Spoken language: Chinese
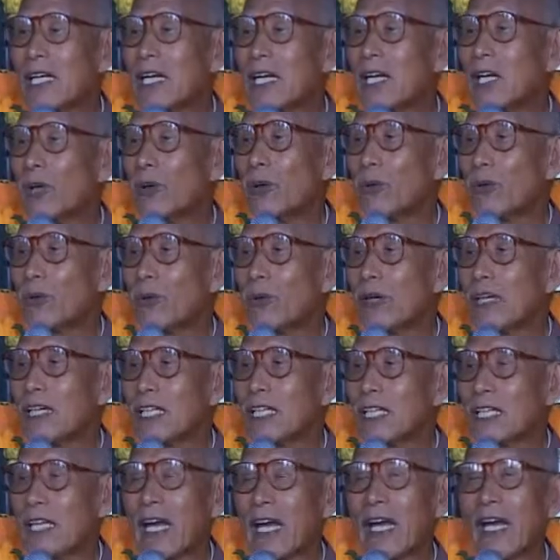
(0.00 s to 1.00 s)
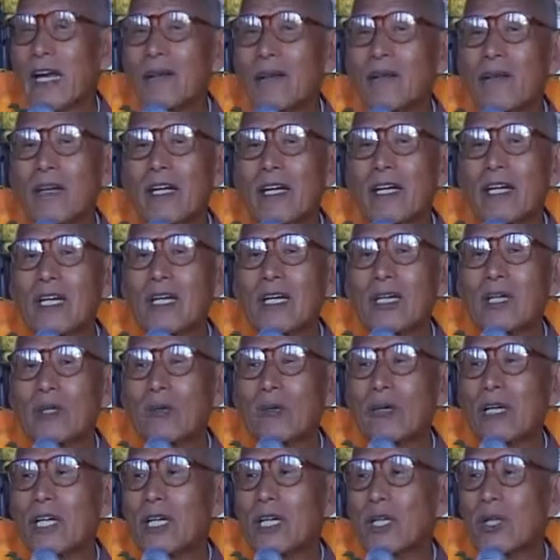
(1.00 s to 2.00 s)
也是流动性，
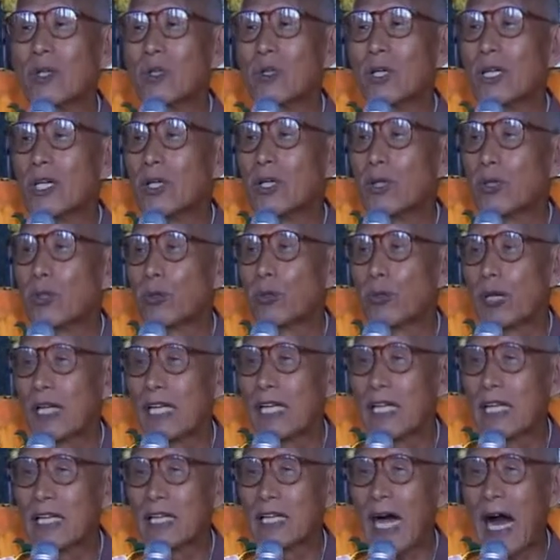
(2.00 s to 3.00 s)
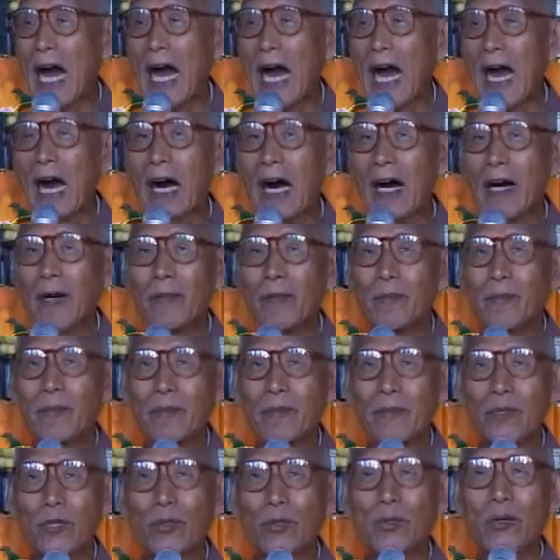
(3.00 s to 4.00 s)
所以水水大，
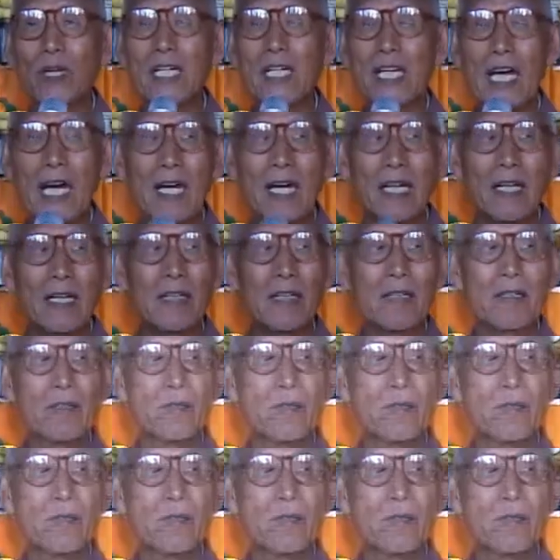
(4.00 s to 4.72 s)
所成。